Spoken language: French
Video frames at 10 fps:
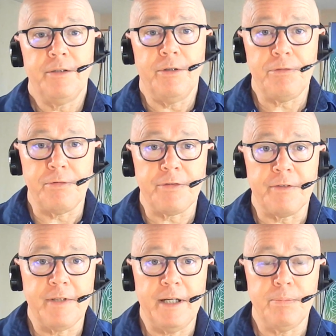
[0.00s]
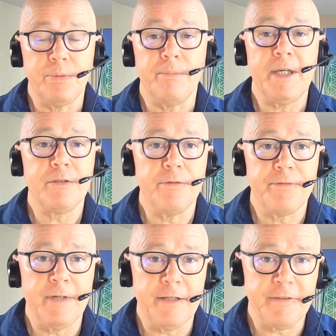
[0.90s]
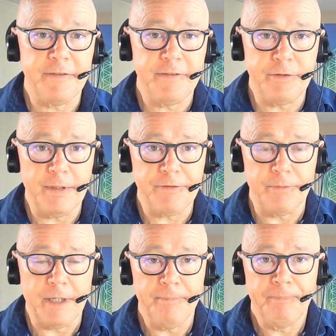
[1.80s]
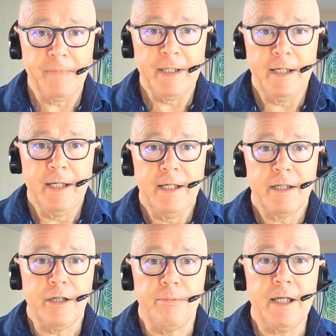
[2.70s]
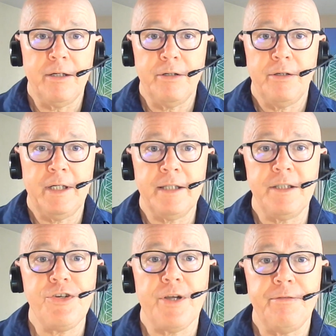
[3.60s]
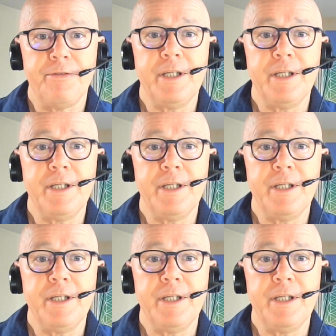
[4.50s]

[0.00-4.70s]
dans ce sens-là, pour mettre fin à cette situation-là. Comme là, lundi, j'avais fait une